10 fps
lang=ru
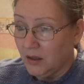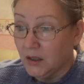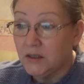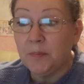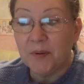
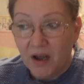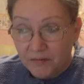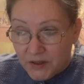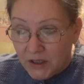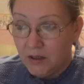Это
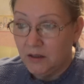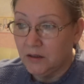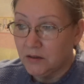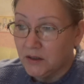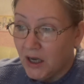правда.
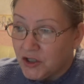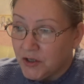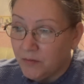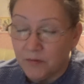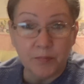
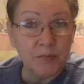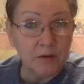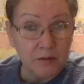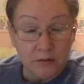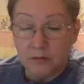Также
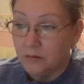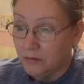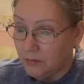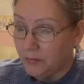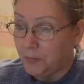
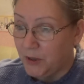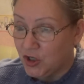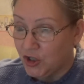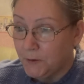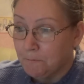э,
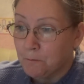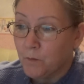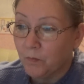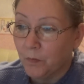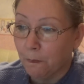пишет.
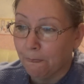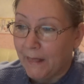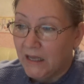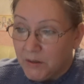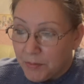
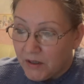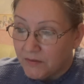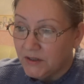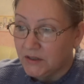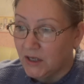Это
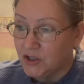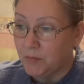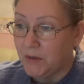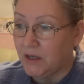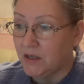правда. Также
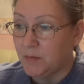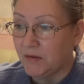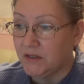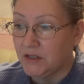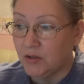перекись
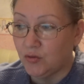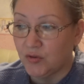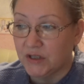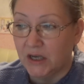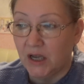провоцирует,
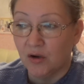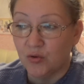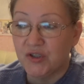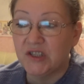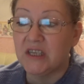ускоряя
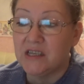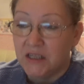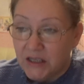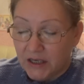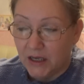рост
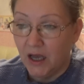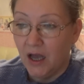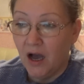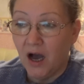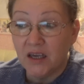седины.
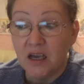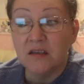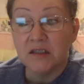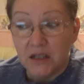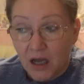А я
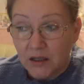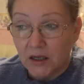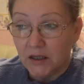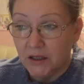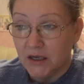не
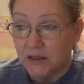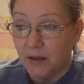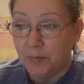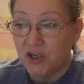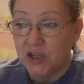знала. И
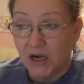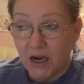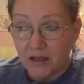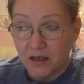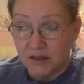когда пришла
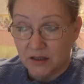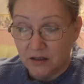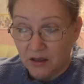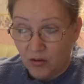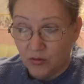ранняя
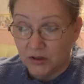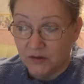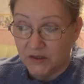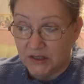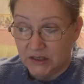седина, около
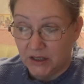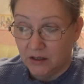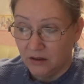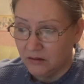20